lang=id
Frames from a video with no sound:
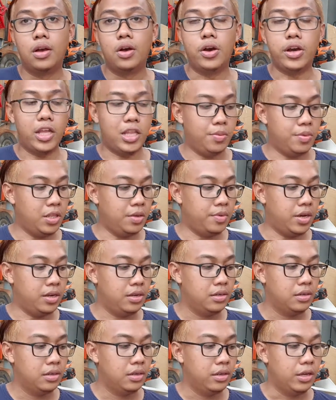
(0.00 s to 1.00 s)
Oke
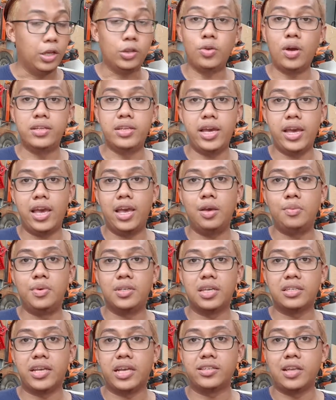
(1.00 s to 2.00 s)
teman-teman, itu aja ya yang
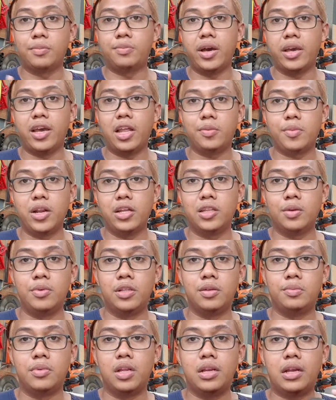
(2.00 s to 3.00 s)
bisa saya sampaikan kepada
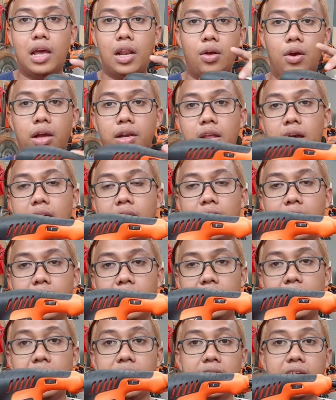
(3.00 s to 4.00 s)
teman-teman. Kalau
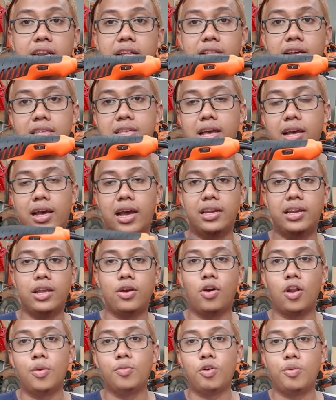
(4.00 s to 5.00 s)
ada yang ingin ditanyakan
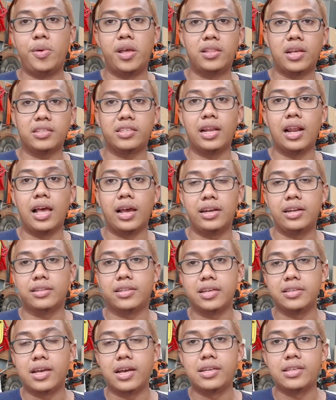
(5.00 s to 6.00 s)
di kolom komentar silahkan
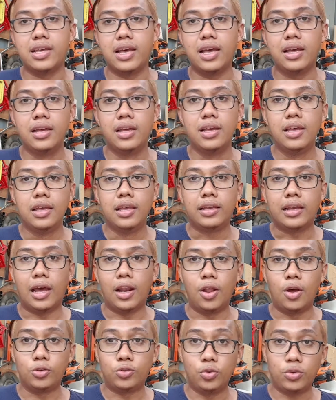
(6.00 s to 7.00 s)
ditanya aja.
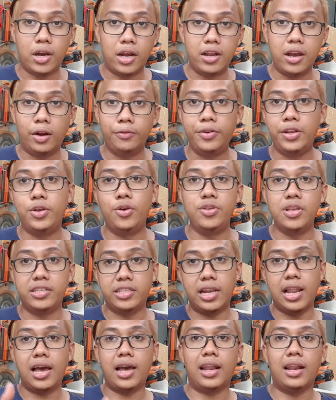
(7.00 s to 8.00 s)
Kalau suka dengan videonya
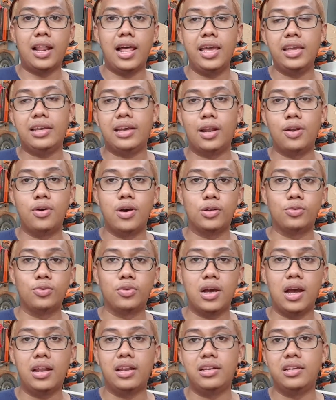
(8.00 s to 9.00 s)
silahkan like, kalau nggak
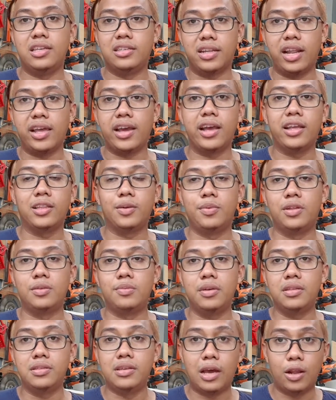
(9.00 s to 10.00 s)
suka dislike aja
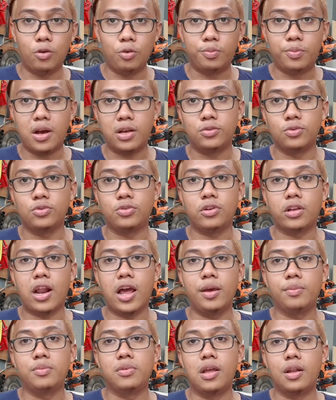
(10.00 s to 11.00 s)
teman-teman. Jangan lupa
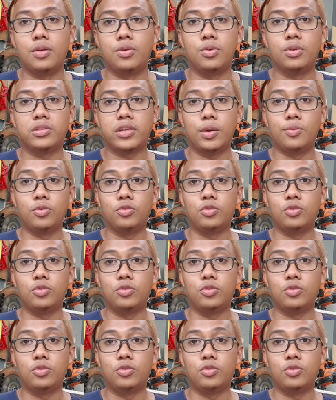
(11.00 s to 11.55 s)
subscribe dan saya